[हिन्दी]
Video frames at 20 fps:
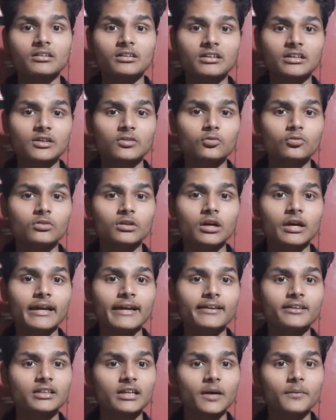करूँगा
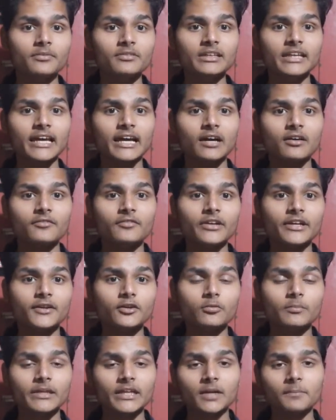एंड कब नया
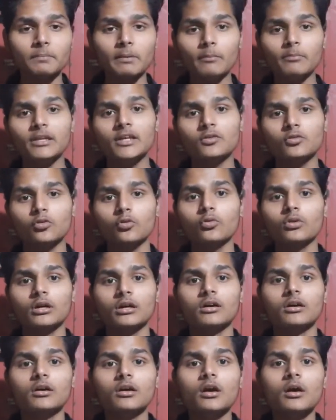वीडियो मेरा पब्लिक
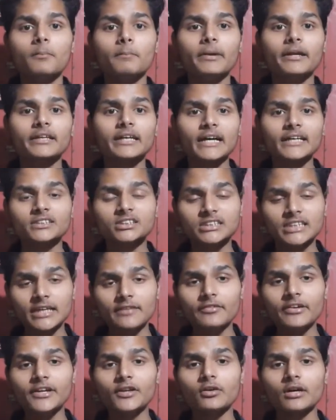होगा बट गाइज ये
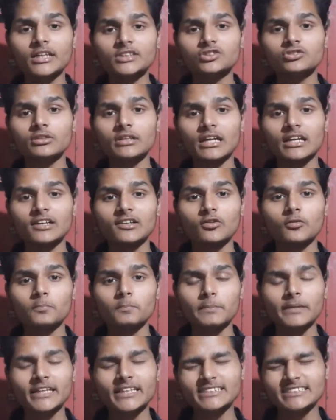वीडियो आज जो डाल रहा हूँ
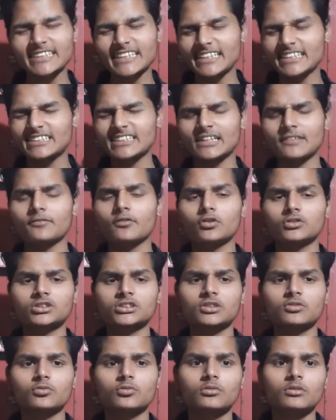प्लीज़ इन तक वॉच
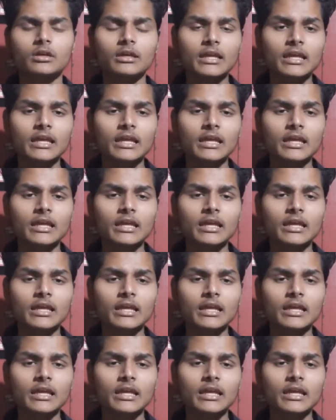करो